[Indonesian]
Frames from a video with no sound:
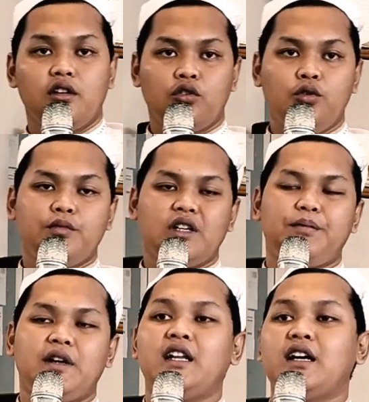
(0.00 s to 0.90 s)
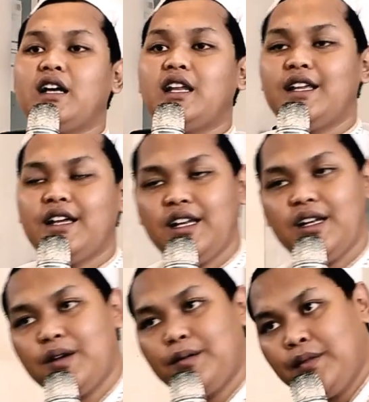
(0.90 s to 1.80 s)
kum kepada kalian
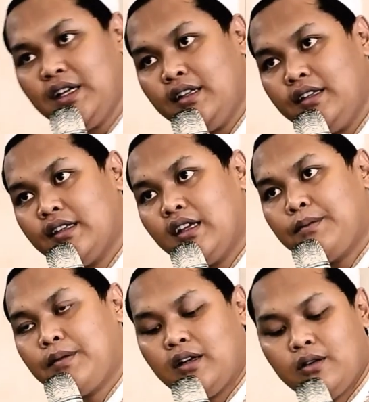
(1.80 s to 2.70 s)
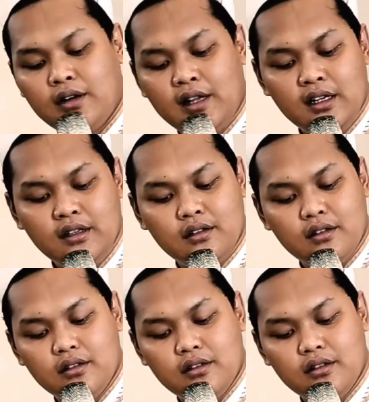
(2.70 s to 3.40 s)
man siapa orang